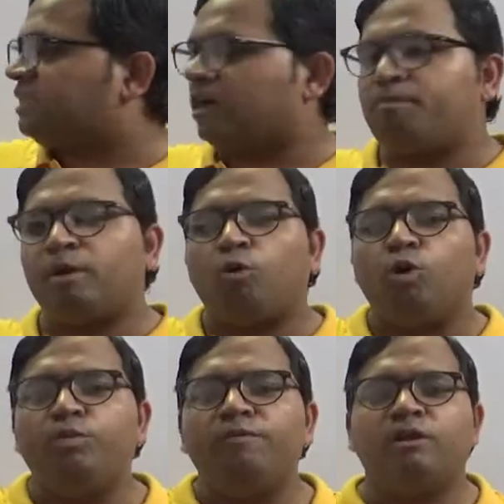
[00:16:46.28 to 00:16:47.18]
यहां पे
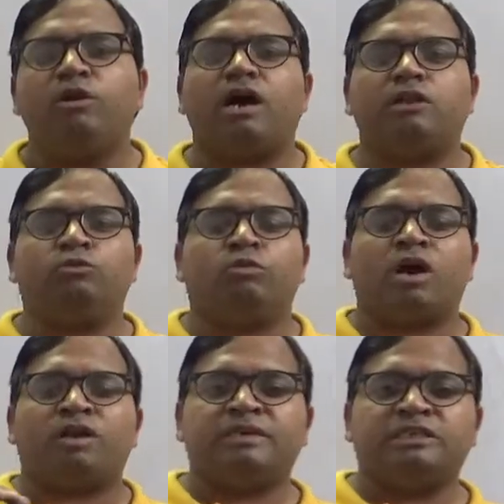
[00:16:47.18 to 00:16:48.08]
कोई भी वैल्यू लगा दूं
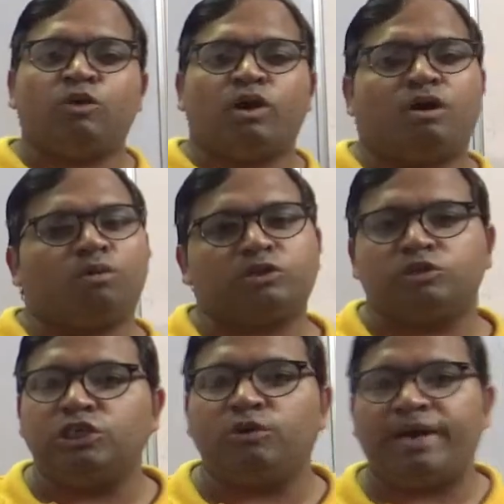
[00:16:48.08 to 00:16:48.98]
अगर मैं जीरो लगाऊंगा तो
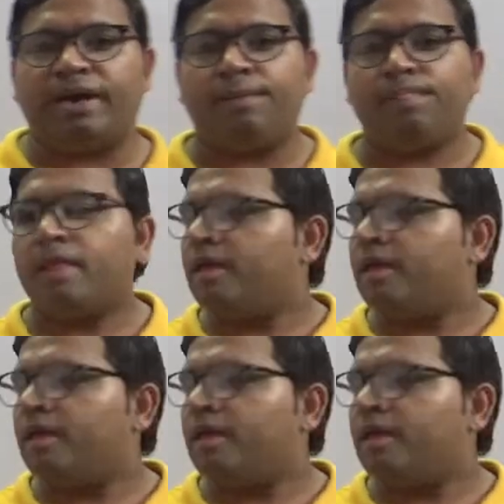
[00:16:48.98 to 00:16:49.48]
जीरो आएगा